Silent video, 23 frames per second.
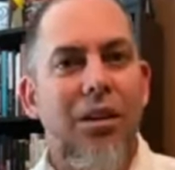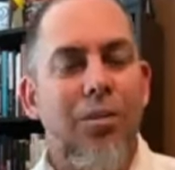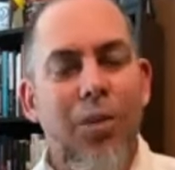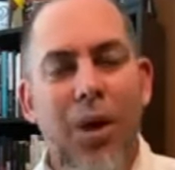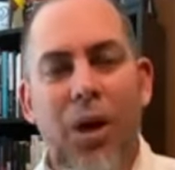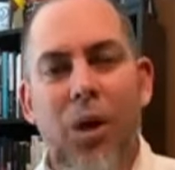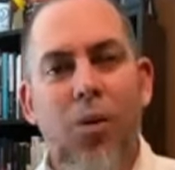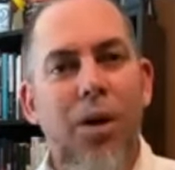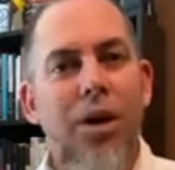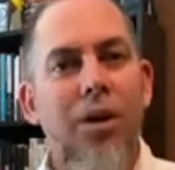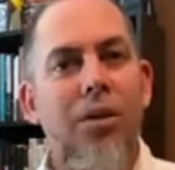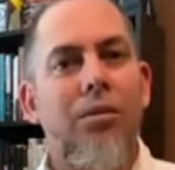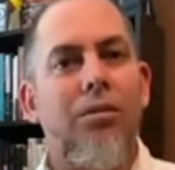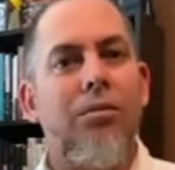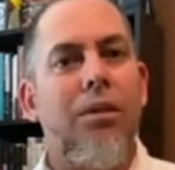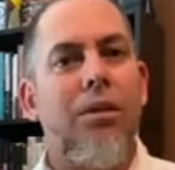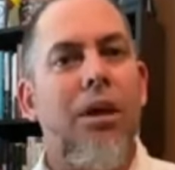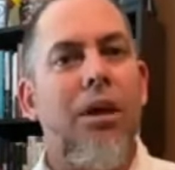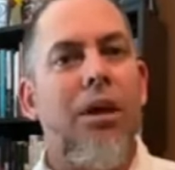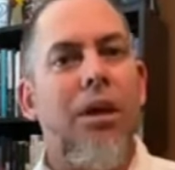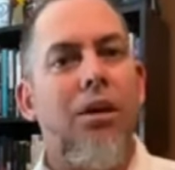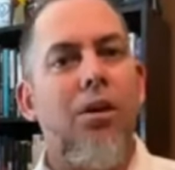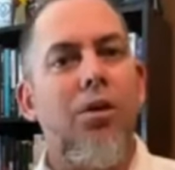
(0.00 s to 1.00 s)
Pero
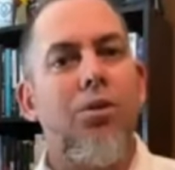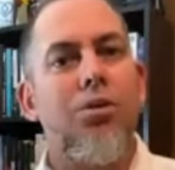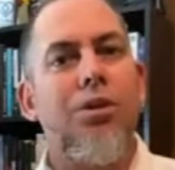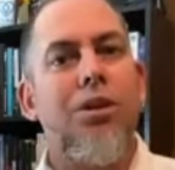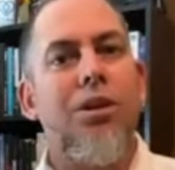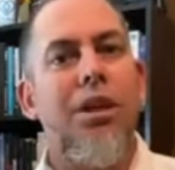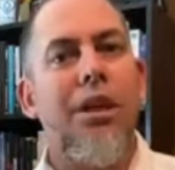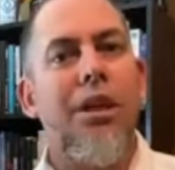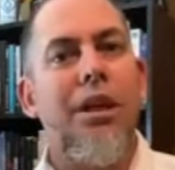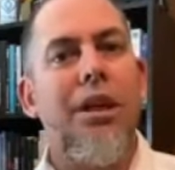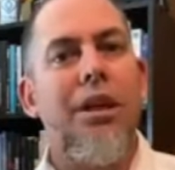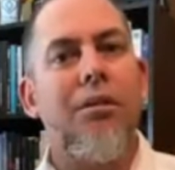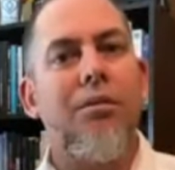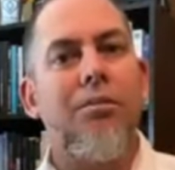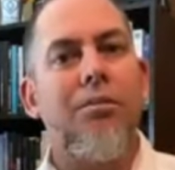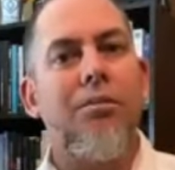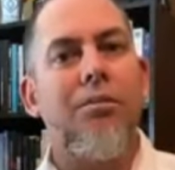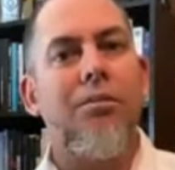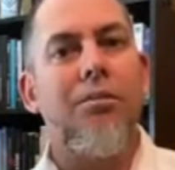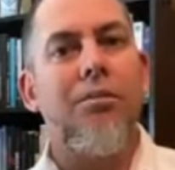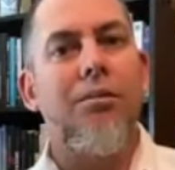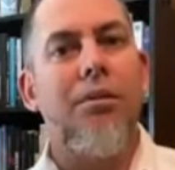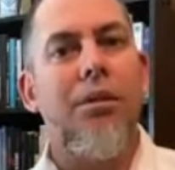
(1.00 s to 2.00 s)
bueno, consideré,
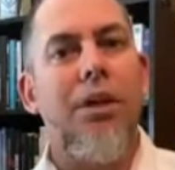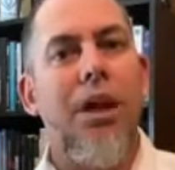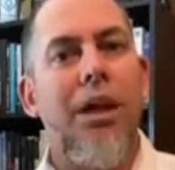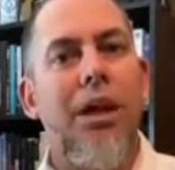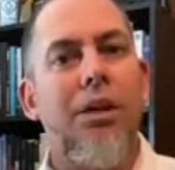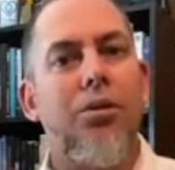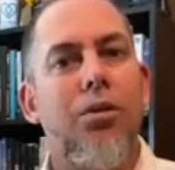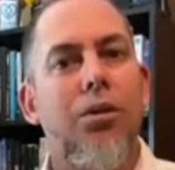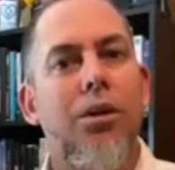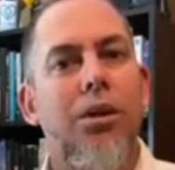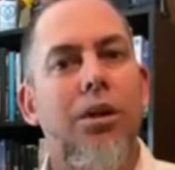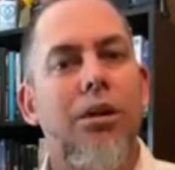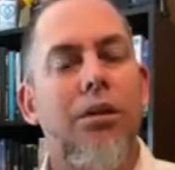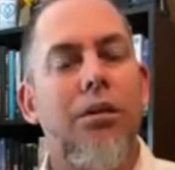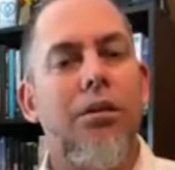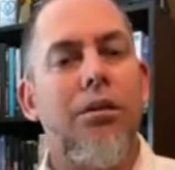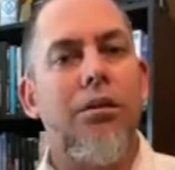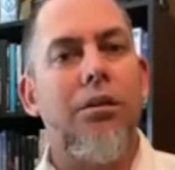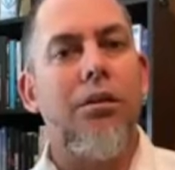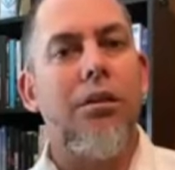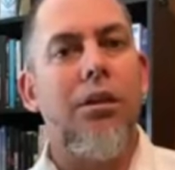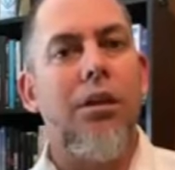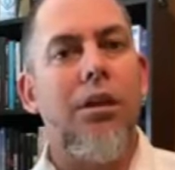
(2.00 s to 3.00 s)
ya que estoy
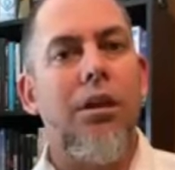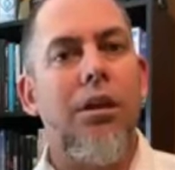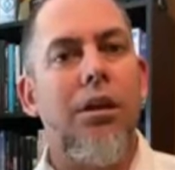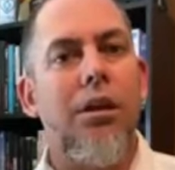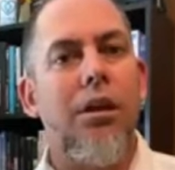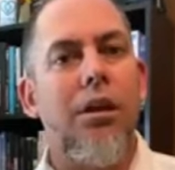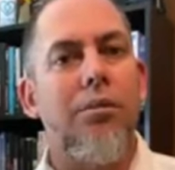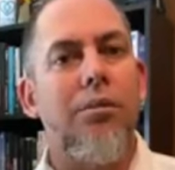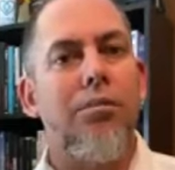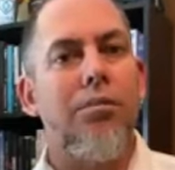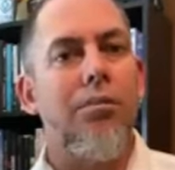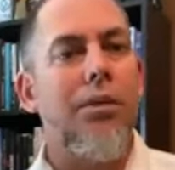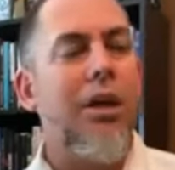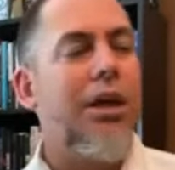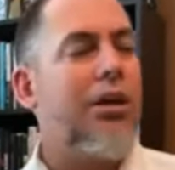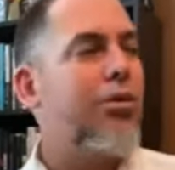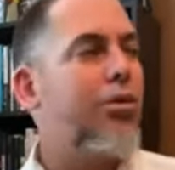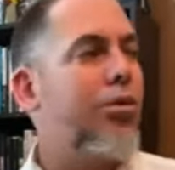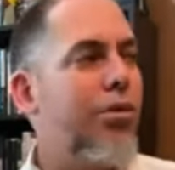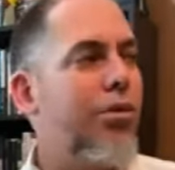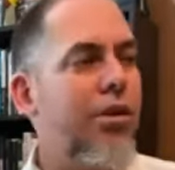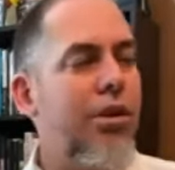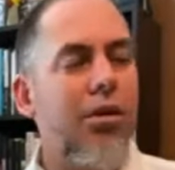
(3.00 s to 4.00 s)
en, en mi
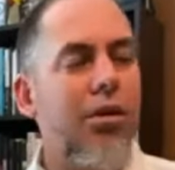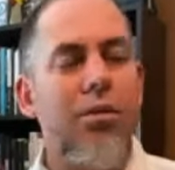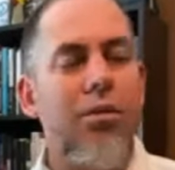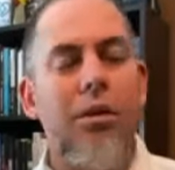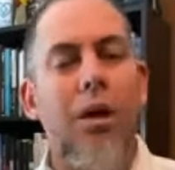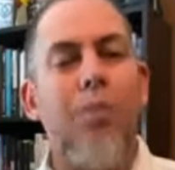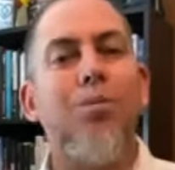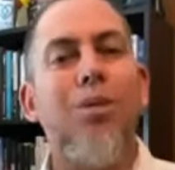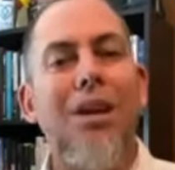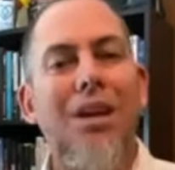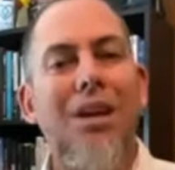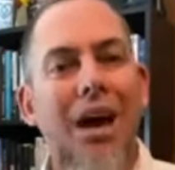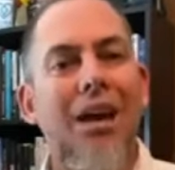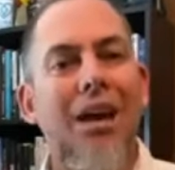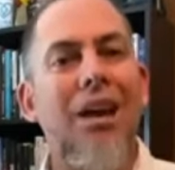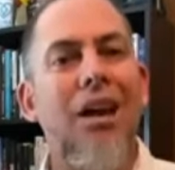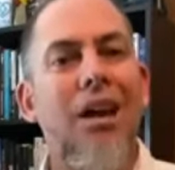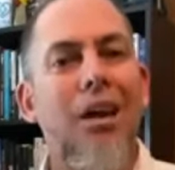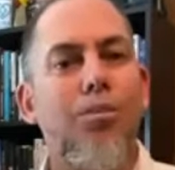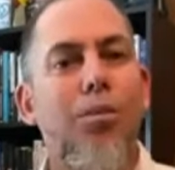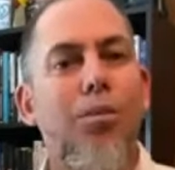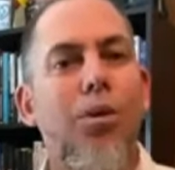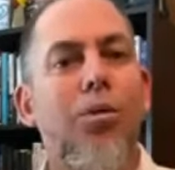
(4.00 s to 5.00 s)
estudio,
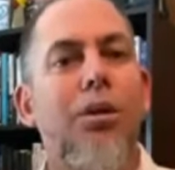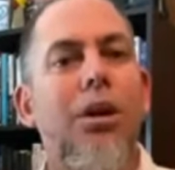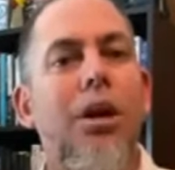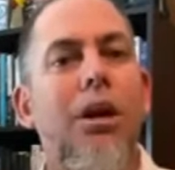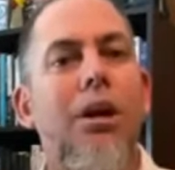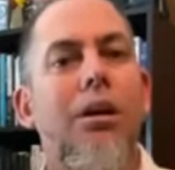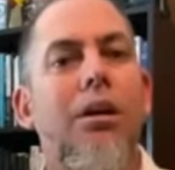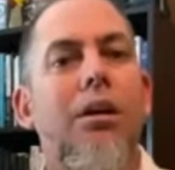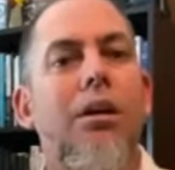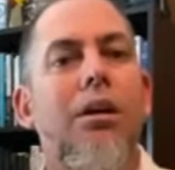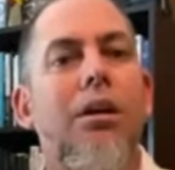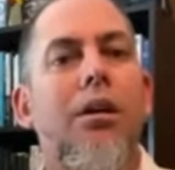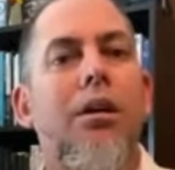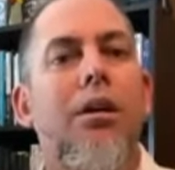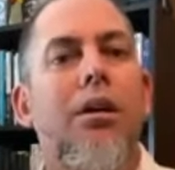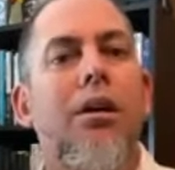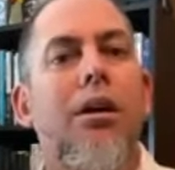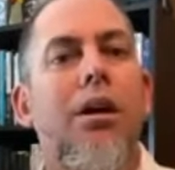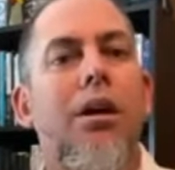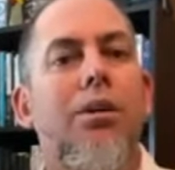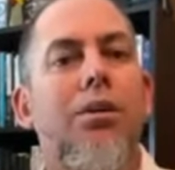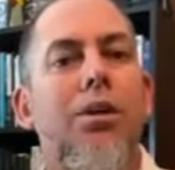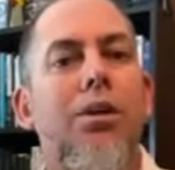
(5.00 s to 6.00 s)
explicarles el por qué
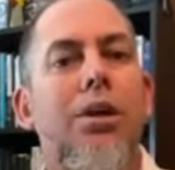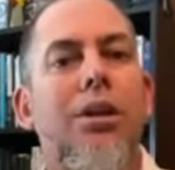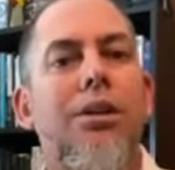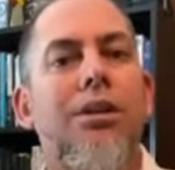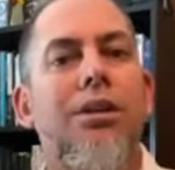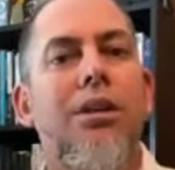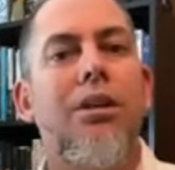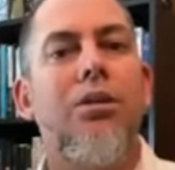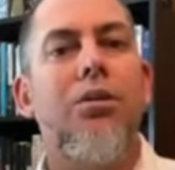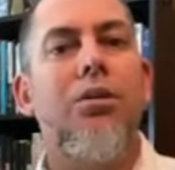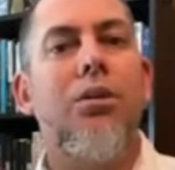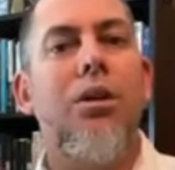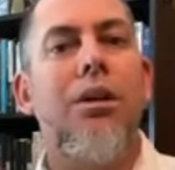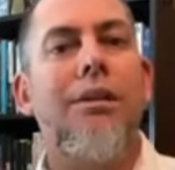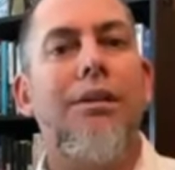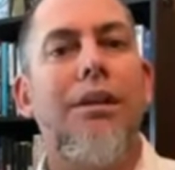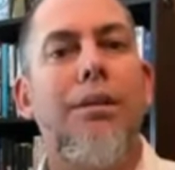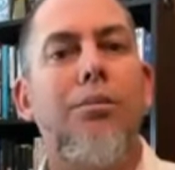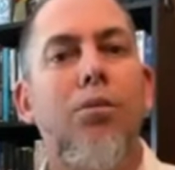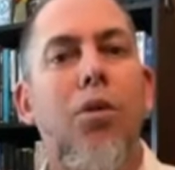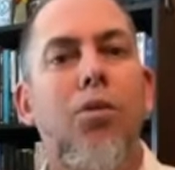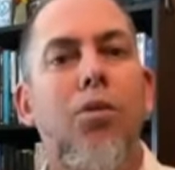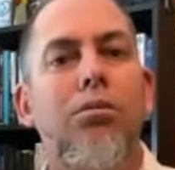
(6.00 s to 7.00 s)
estoy haciendo el
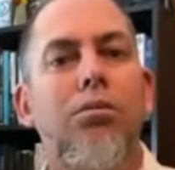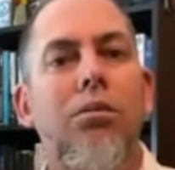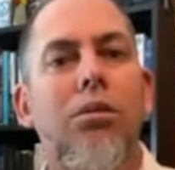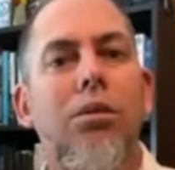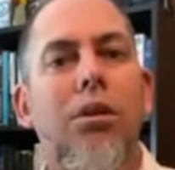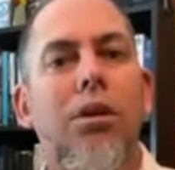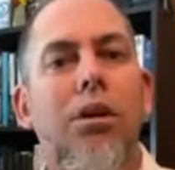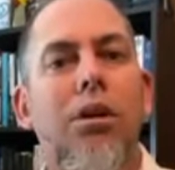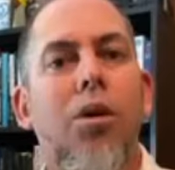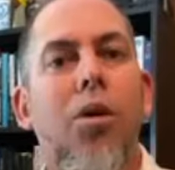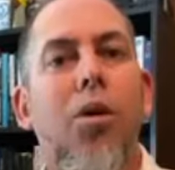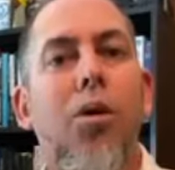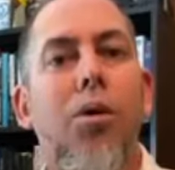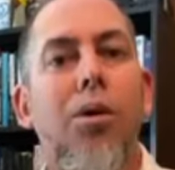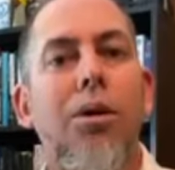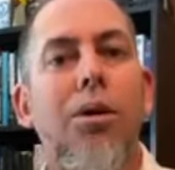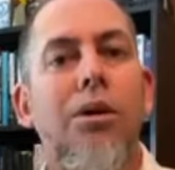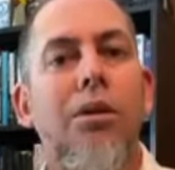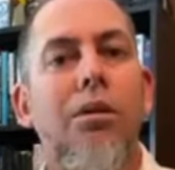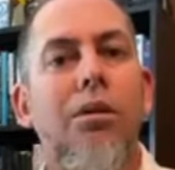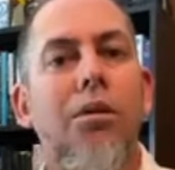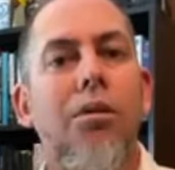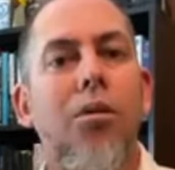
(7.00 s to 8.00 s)
sermón
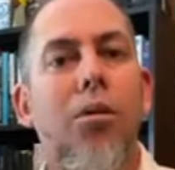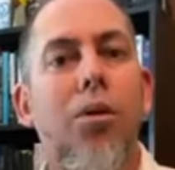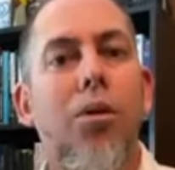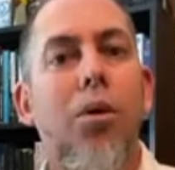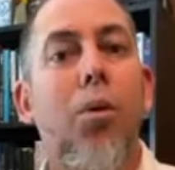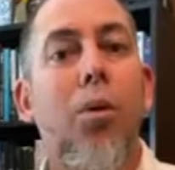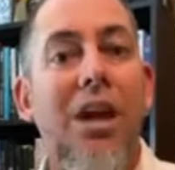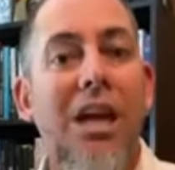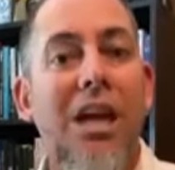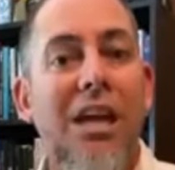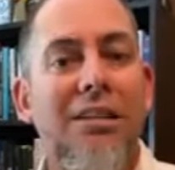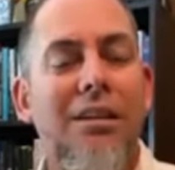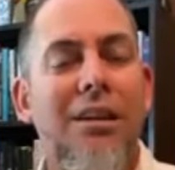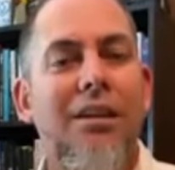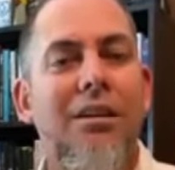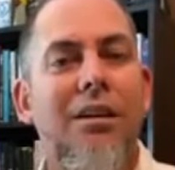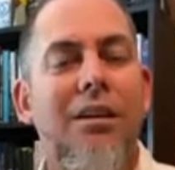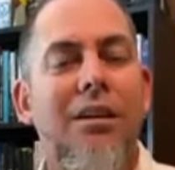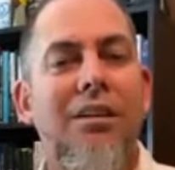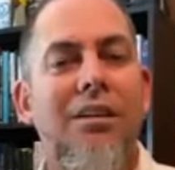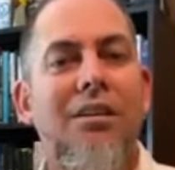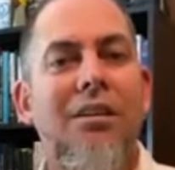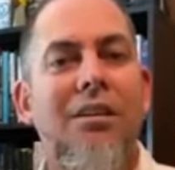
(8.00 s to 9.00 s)
hoy o lo voy a
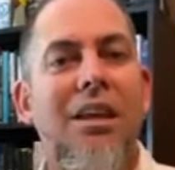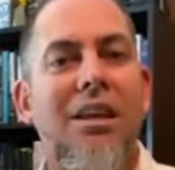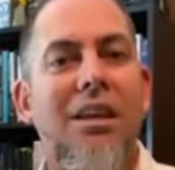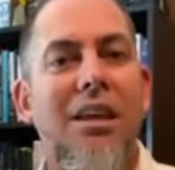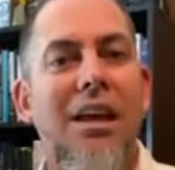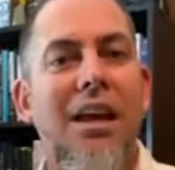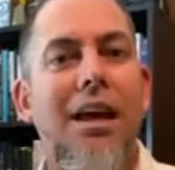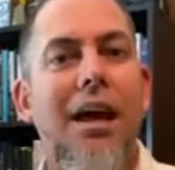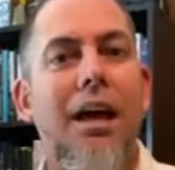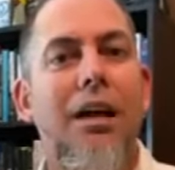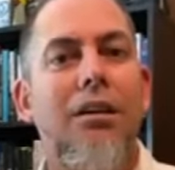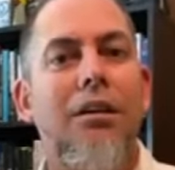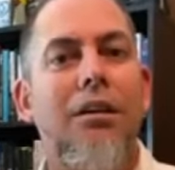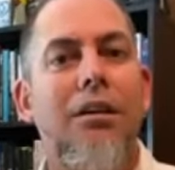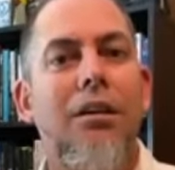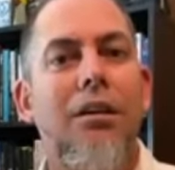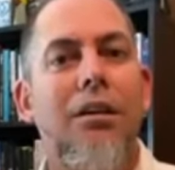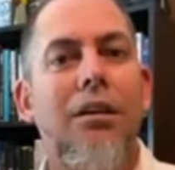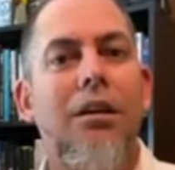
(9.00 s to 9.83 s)
hacer desde acá.